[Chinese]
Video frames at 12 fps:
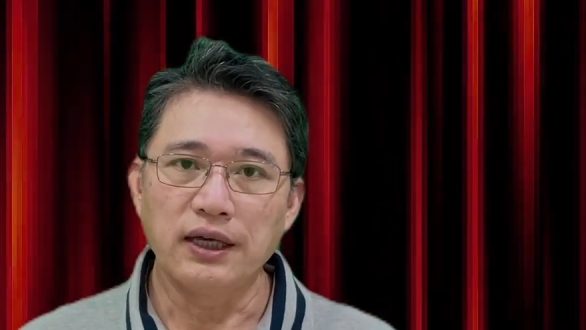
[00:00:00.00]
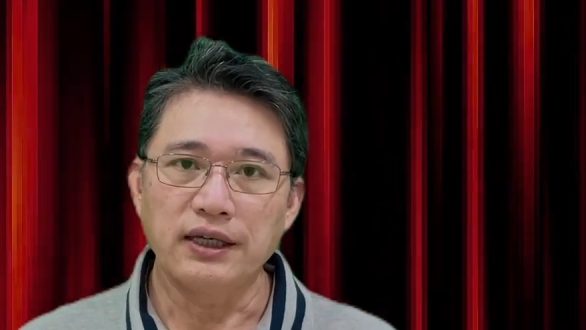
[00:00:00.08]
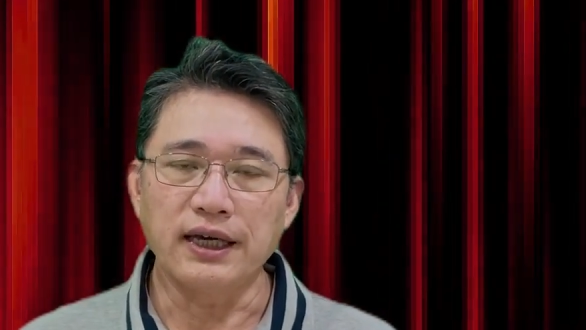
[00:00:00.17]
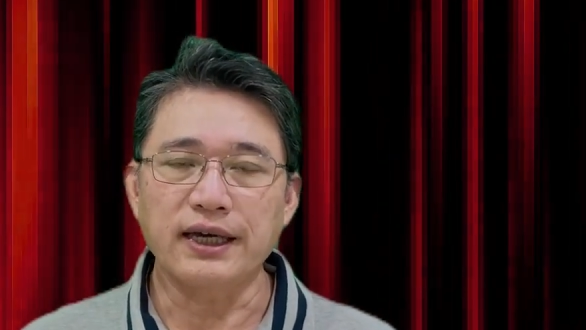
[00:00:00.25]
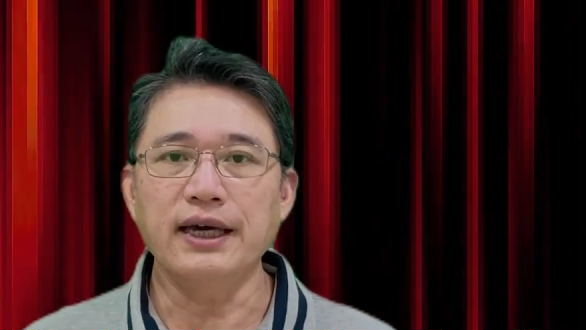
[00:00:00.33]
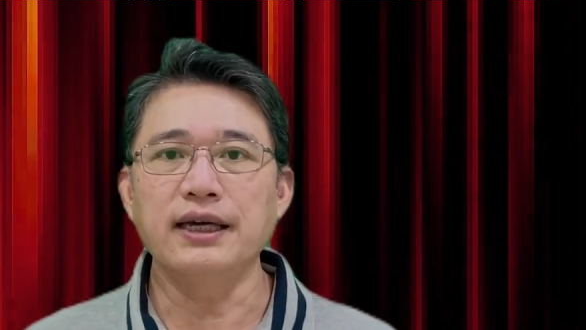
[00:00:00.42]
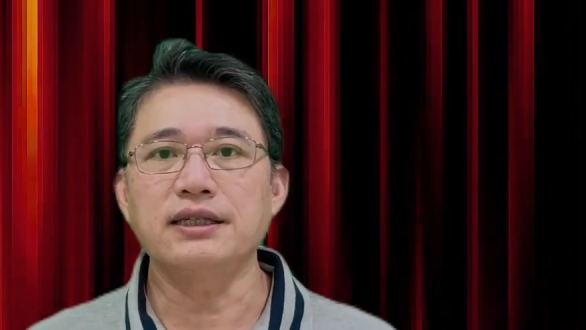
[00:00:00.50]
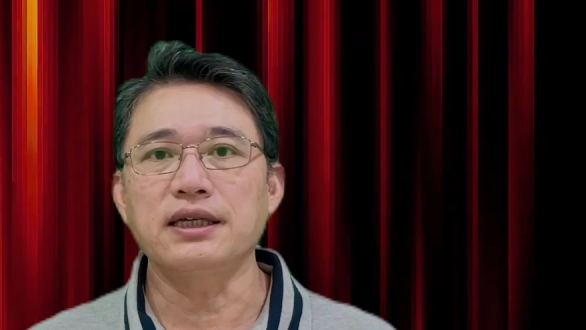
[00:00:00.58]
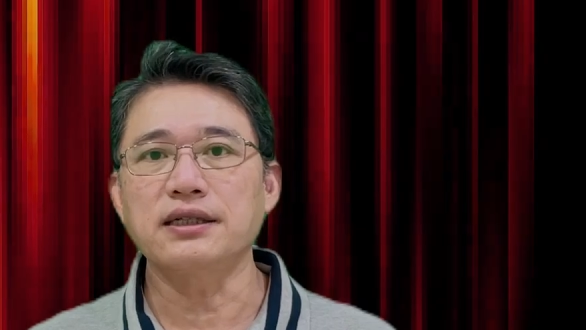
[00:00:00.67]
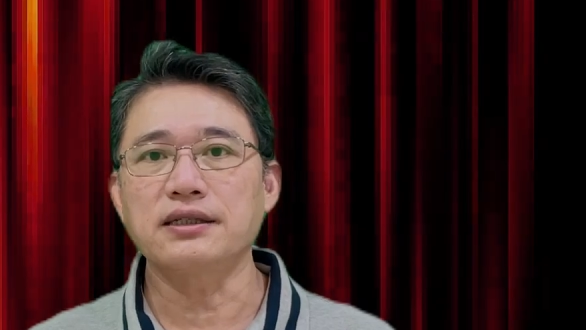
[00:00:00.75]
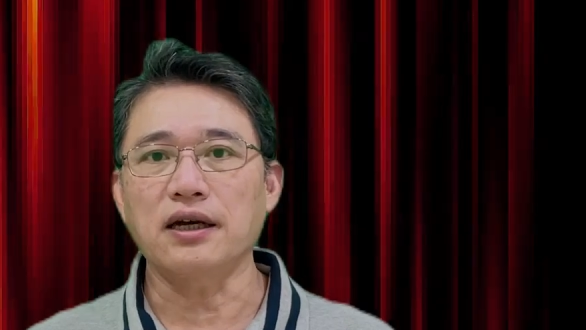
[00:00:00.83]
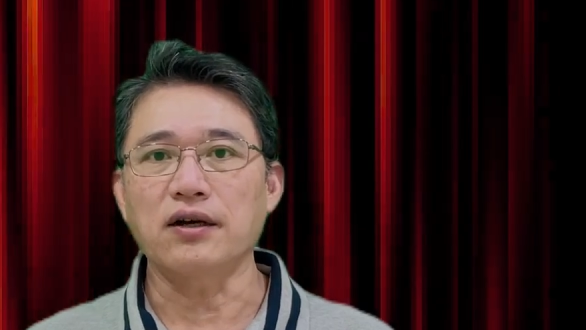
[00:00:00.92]
也可以
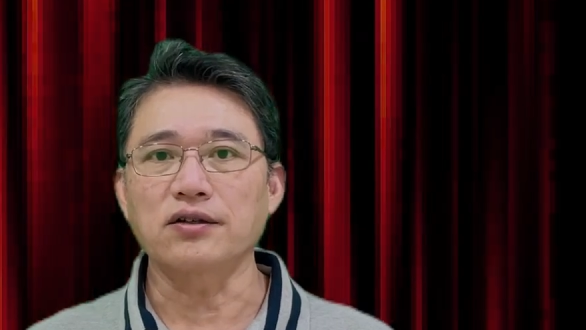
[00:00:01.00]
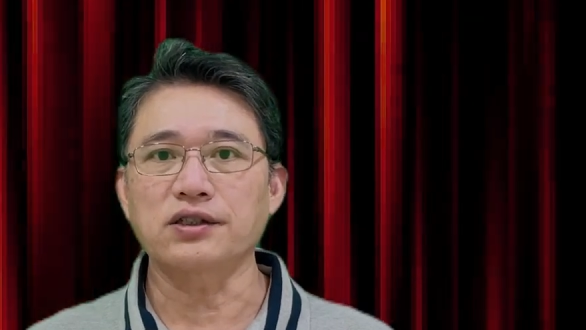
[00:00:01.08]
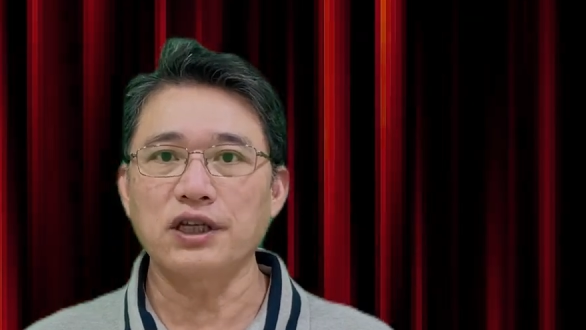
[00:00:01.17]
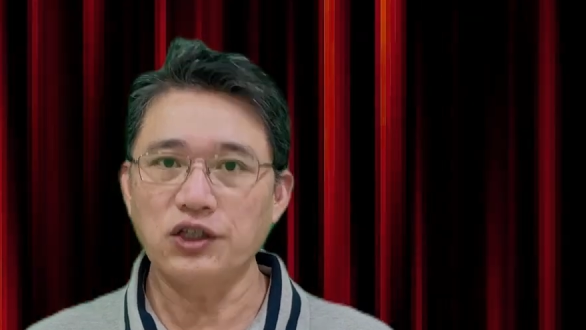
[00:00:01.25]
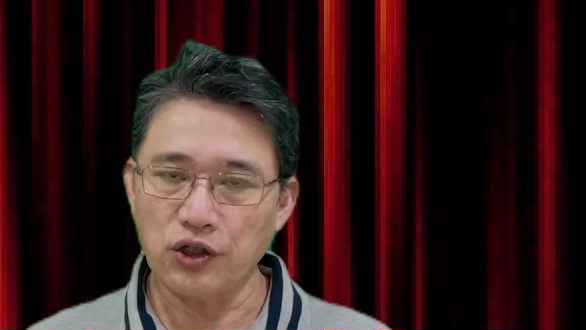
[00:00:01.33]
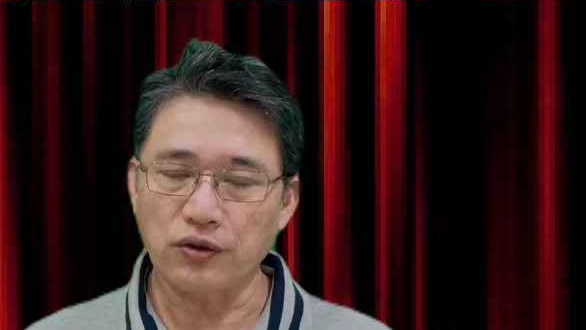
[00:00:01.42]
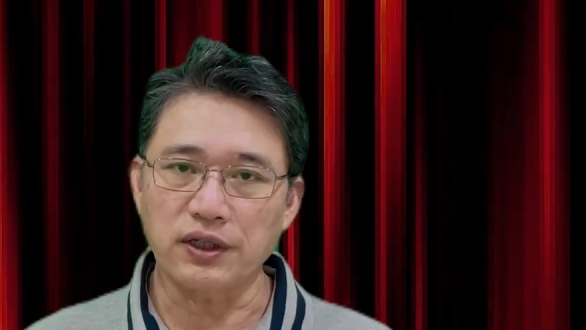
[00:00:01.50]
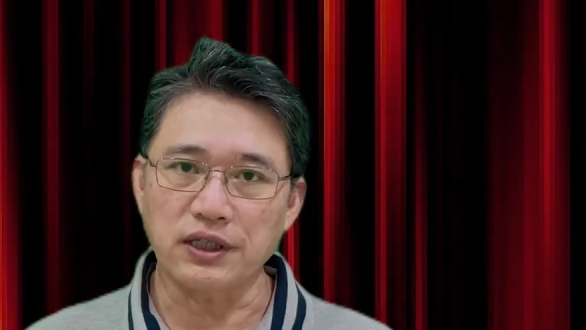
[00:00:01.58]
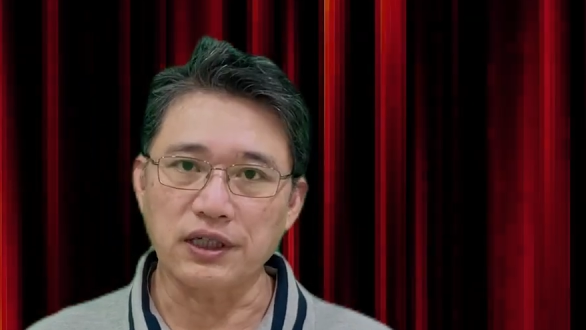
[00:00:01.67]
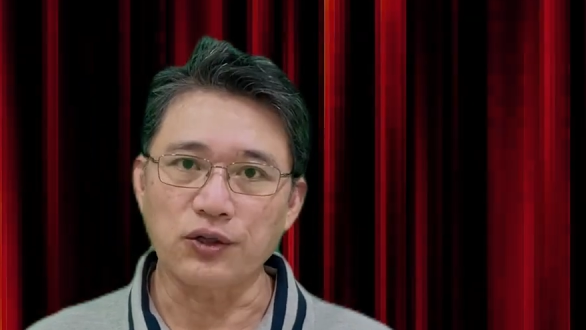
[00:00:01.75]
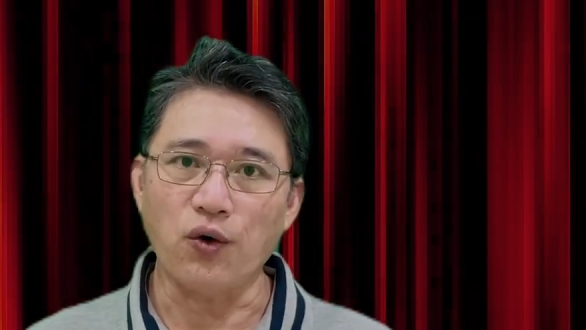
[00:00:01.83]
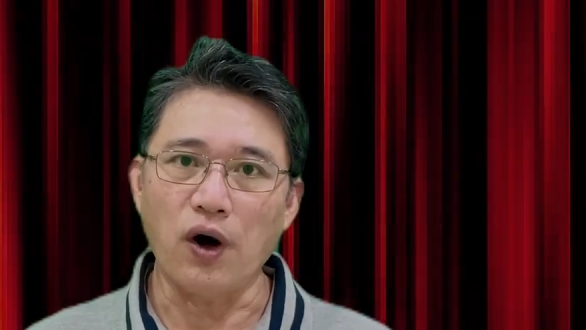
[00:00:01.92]
减少生锈的
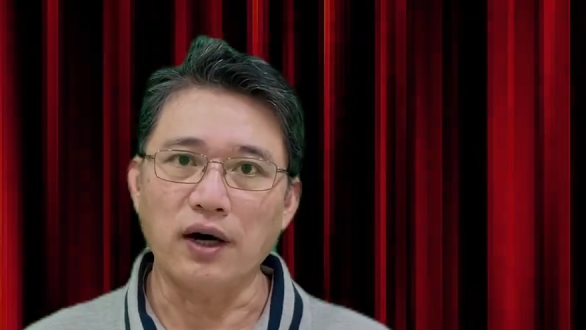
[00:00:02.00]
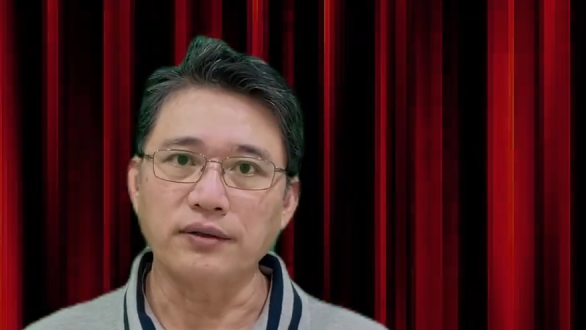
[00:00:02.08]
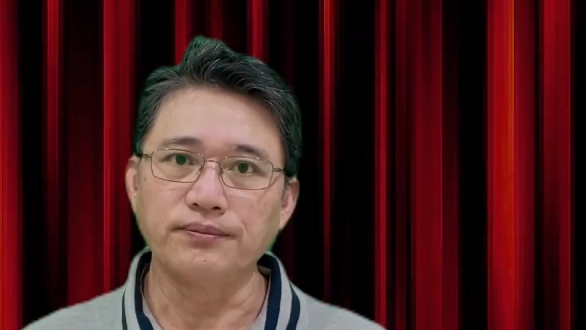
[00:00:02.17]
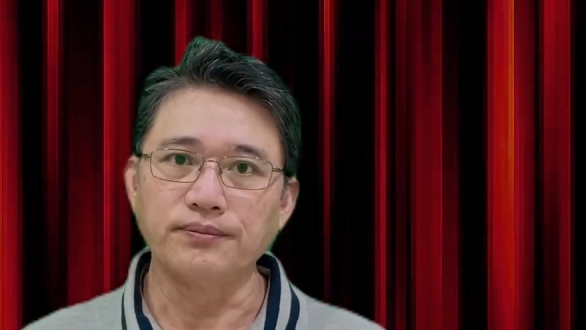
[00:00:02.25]
情况。